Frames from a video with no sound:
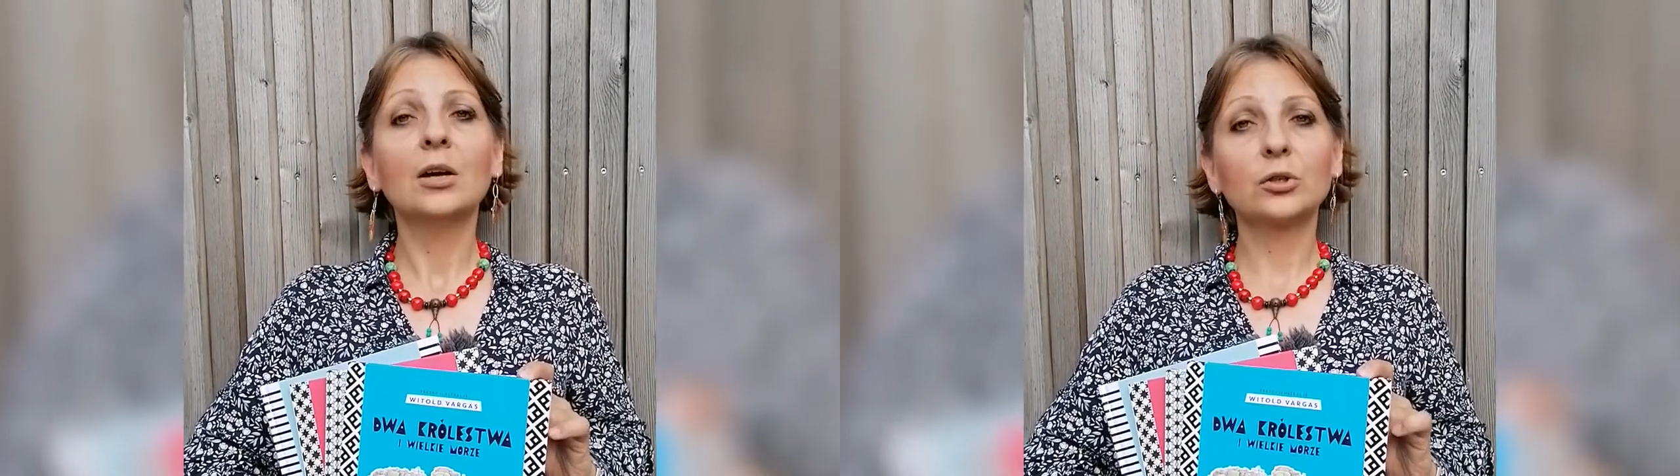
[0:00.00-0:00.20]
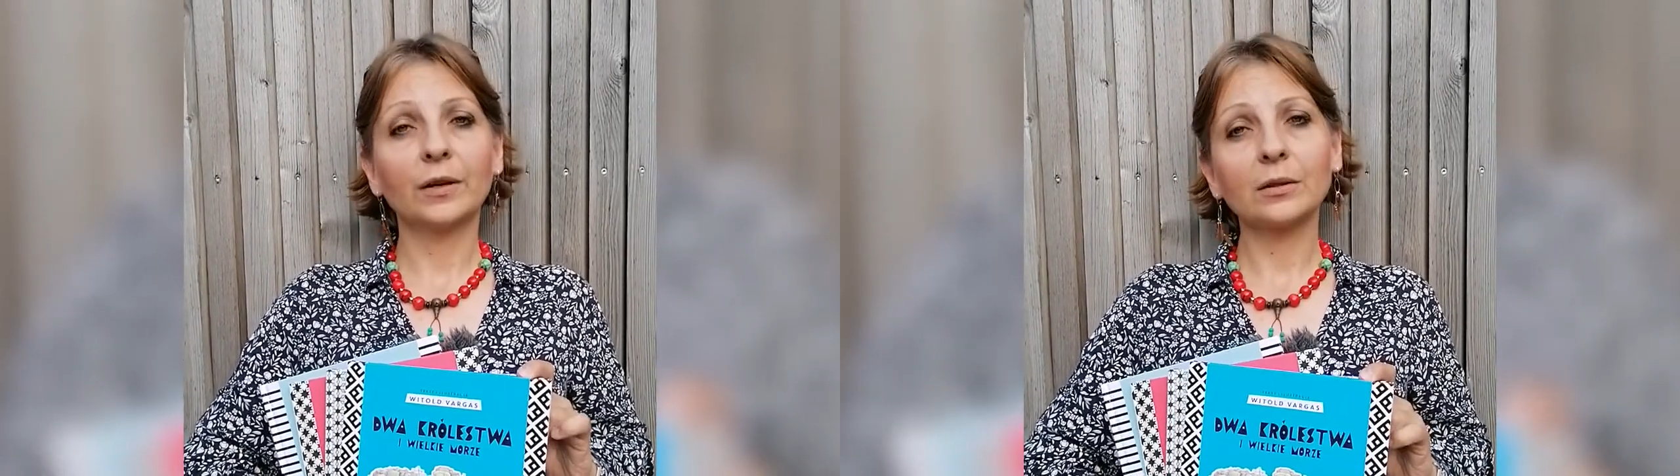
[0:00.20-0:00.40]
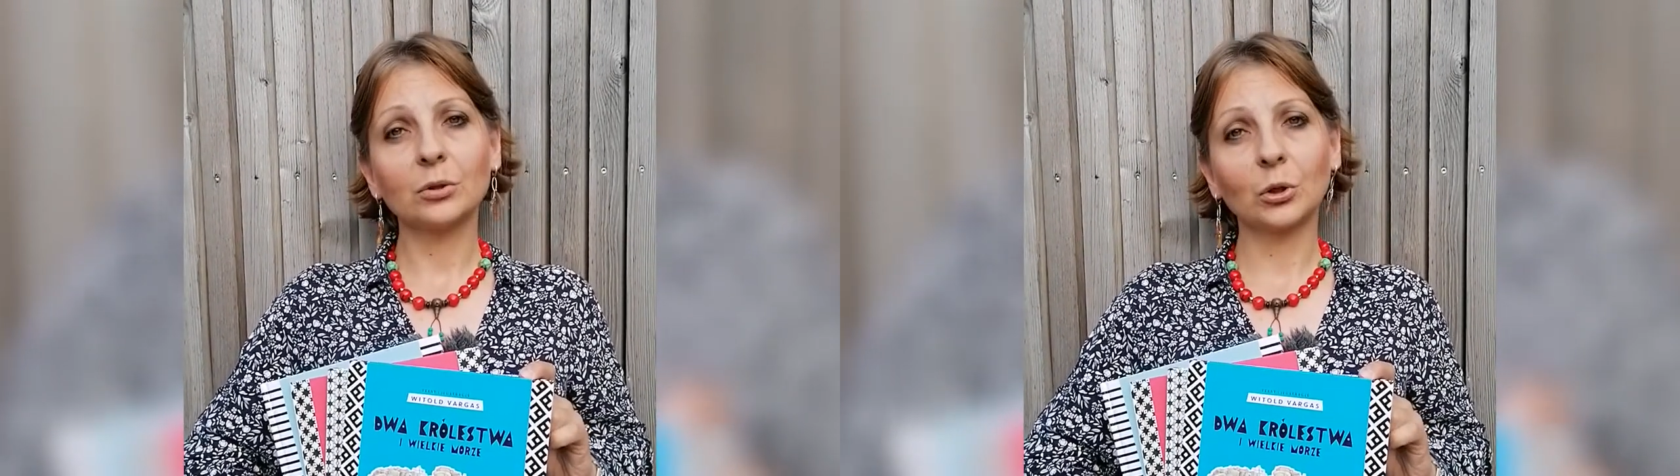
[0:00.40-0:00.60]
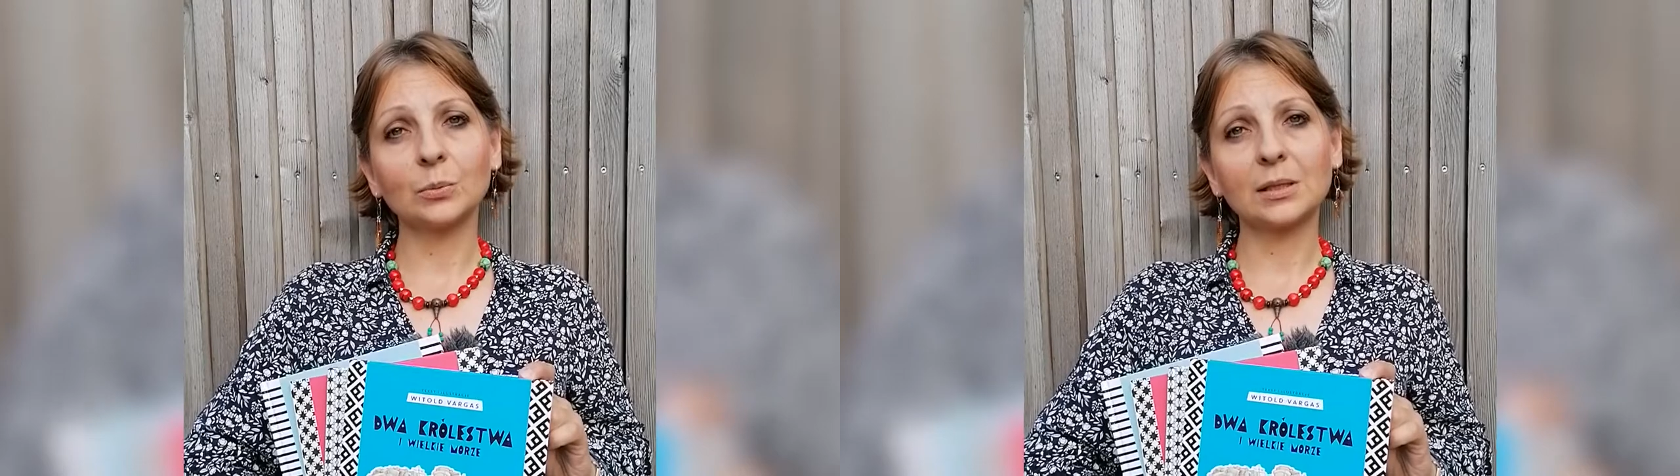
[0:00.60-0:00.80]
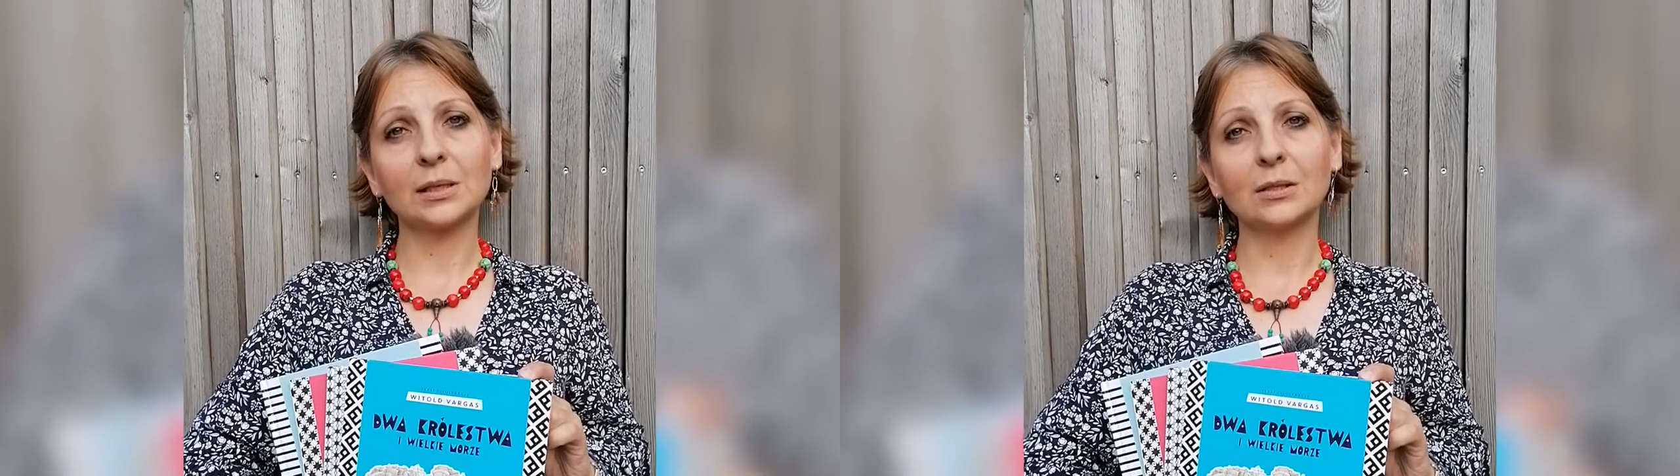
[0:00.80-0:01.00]
czwarty tom
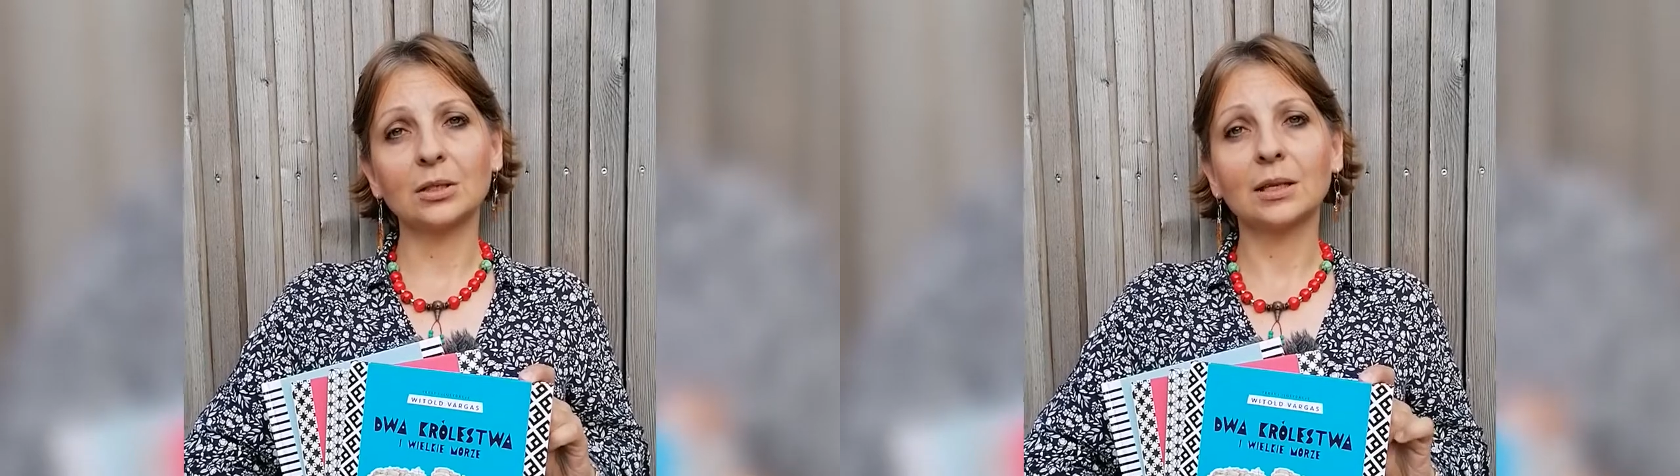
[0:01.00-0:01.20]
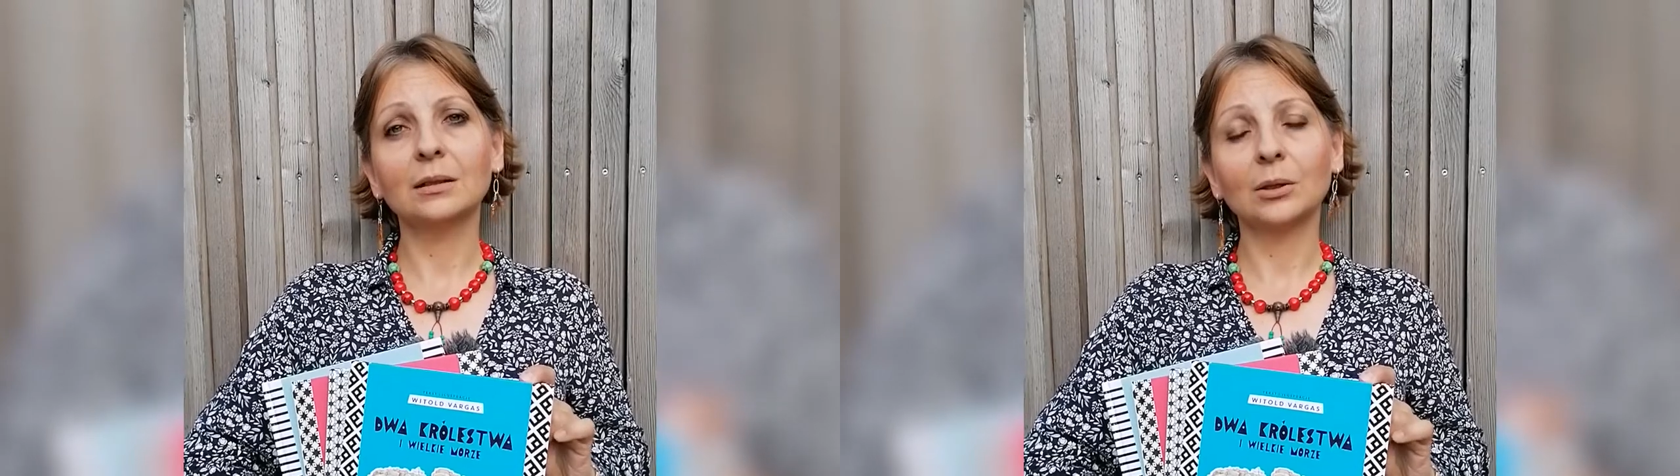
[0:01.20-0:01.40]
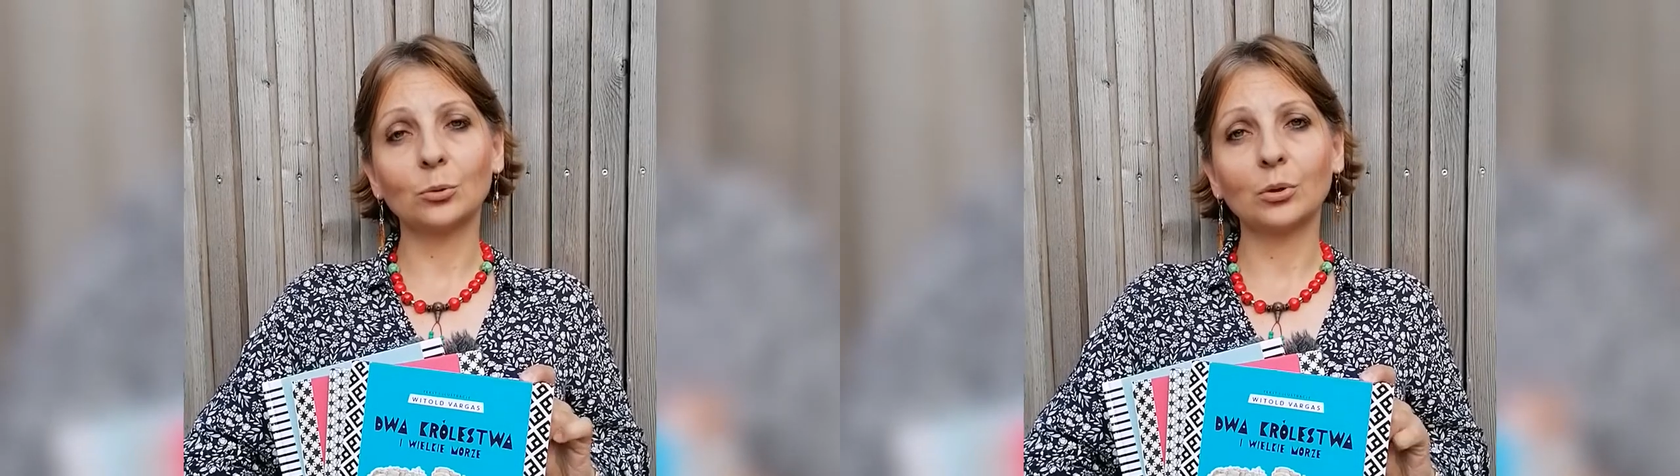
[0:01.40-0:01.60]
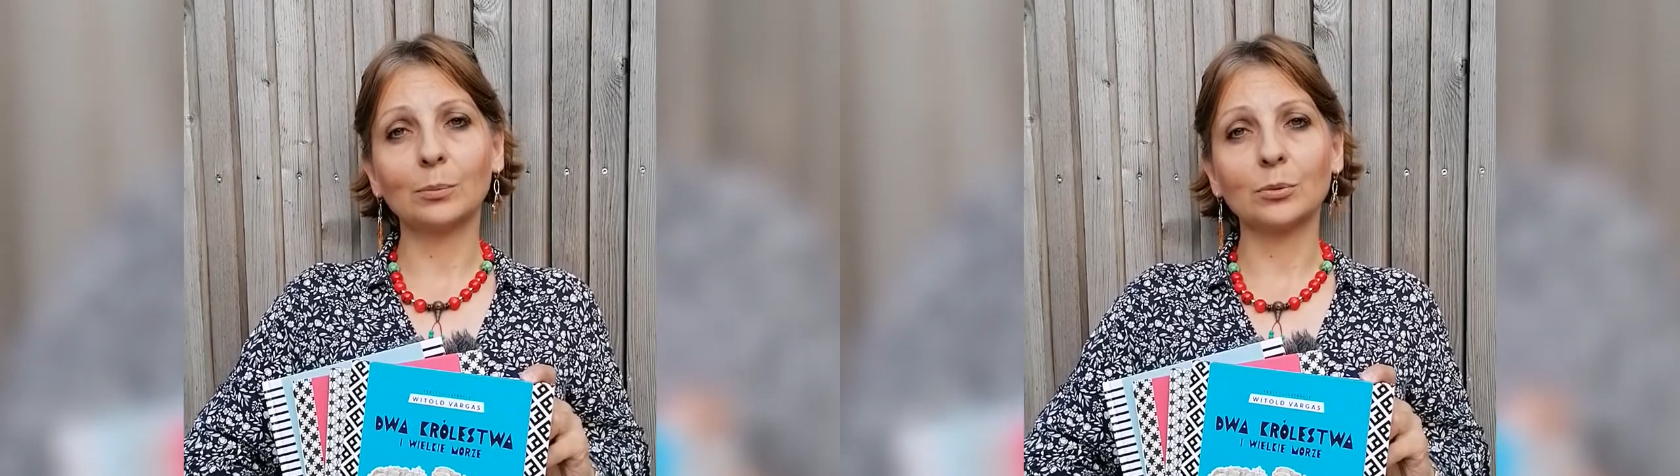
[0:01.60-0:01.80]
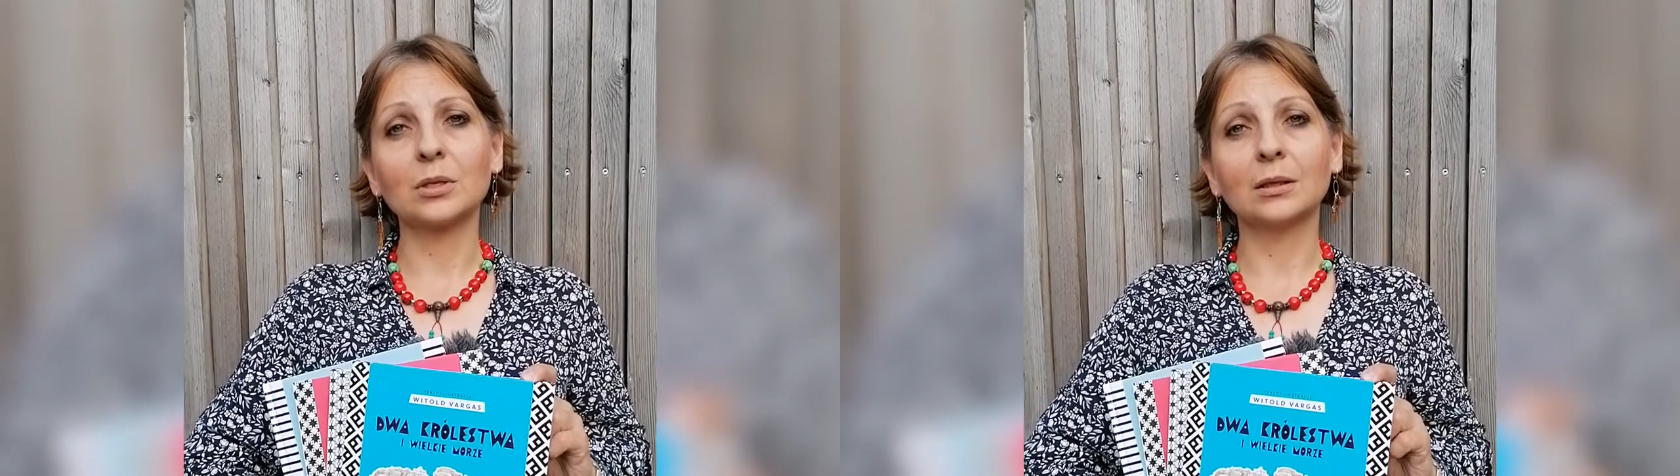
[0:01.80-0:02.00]
z serii Jedna druga plus